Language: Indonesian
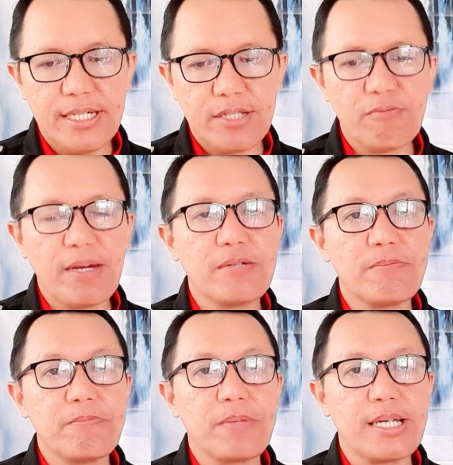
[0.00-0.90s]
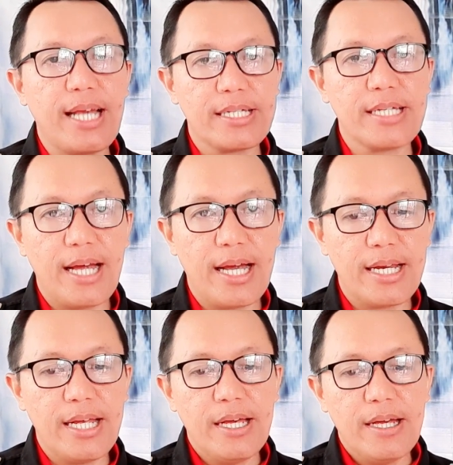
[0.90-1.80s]
itu emas perhiasan
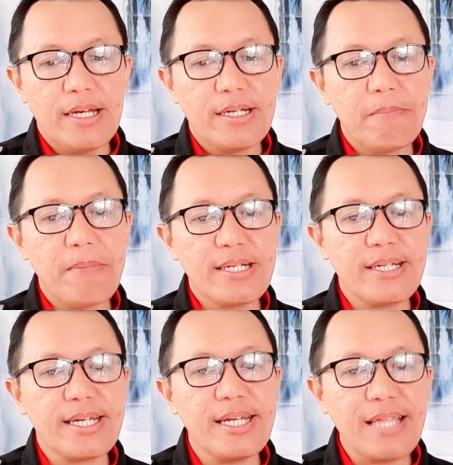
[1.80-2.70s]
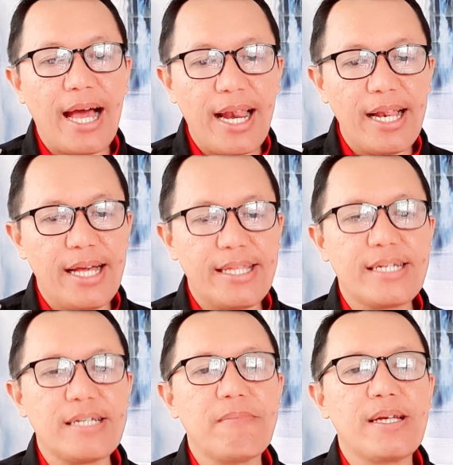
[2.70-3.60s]
emas digital ya,
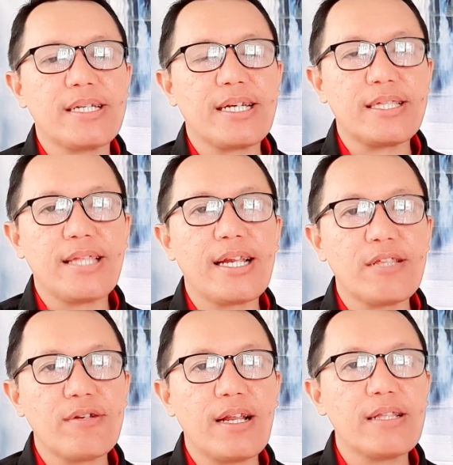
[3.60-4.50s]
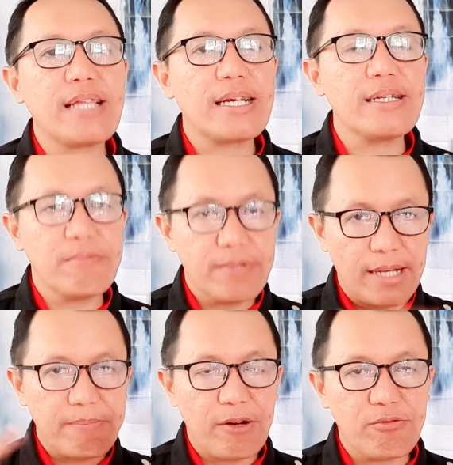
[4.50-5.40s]
tadi emas digital itu adalah tadi
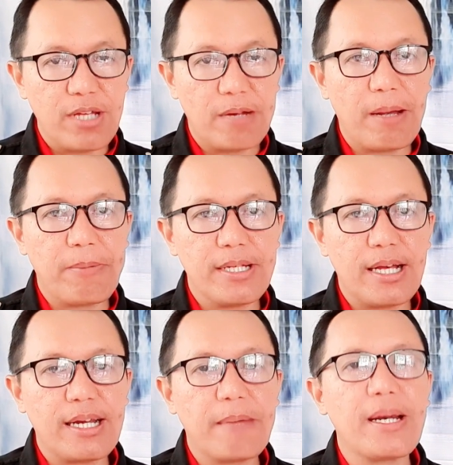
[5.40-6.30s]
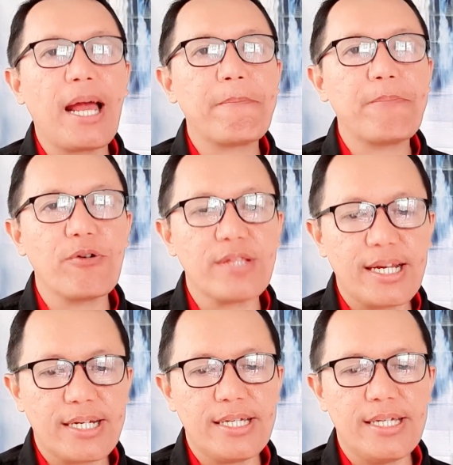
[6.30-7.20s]
yang barusan Pak Beza adalah menabung
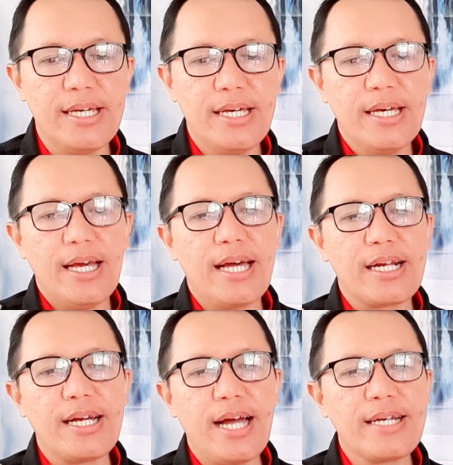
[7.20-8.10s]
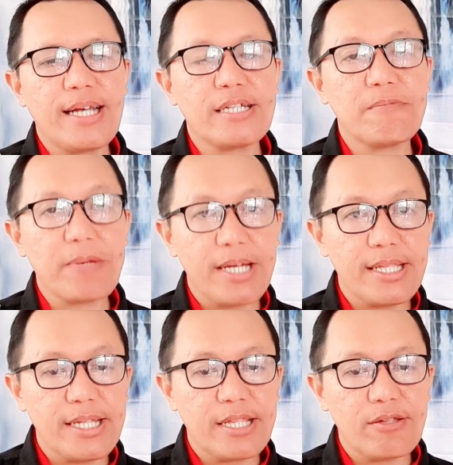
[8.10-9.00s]
tadi harga dan
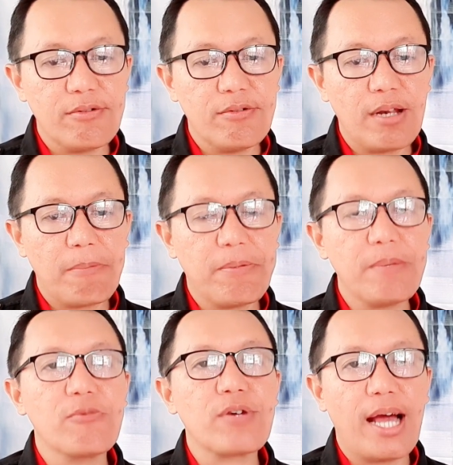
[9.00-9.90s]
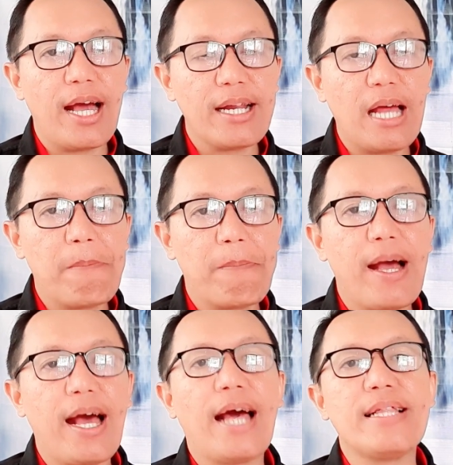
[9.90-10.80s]
spread itu lebih murah karena
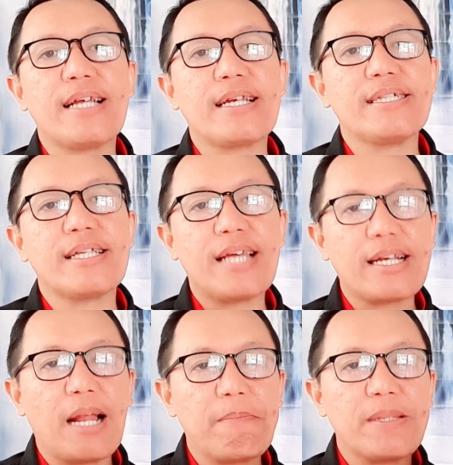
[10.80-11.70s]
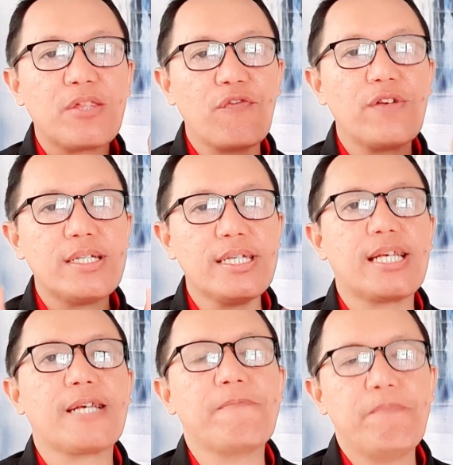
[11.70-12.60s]
apa karena tidak dicetak dalam bentuk
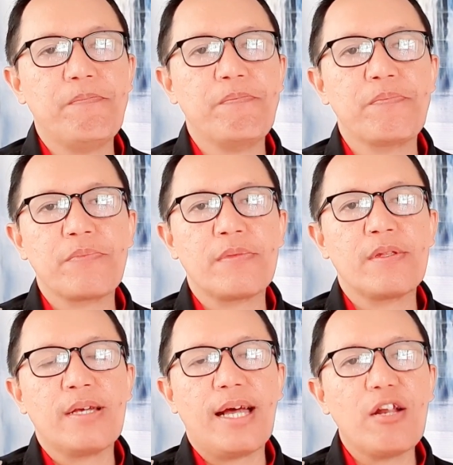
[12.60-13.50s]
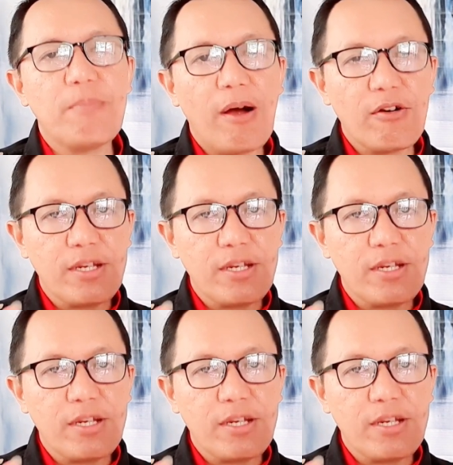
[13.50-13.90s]
fisik kalau mau